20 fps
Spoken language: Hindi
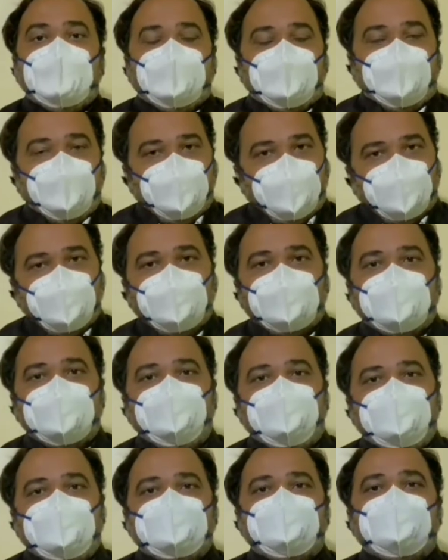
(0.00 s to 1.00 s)
लोगों के
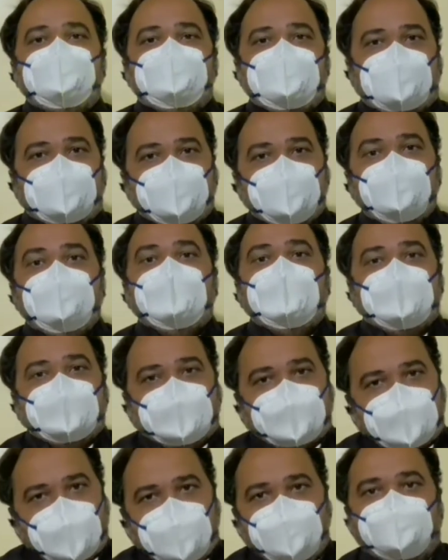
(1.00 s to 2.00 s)
बीच में जाकर
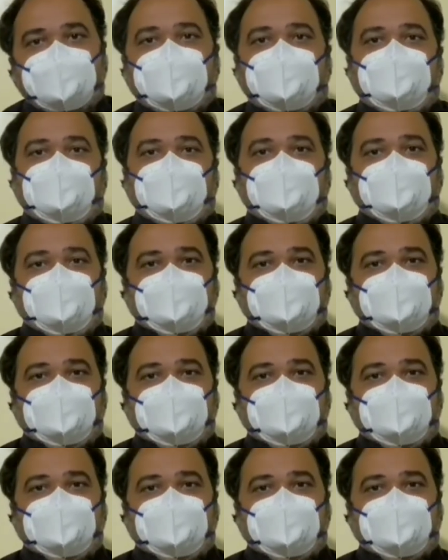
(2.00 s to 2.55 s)
काम करिए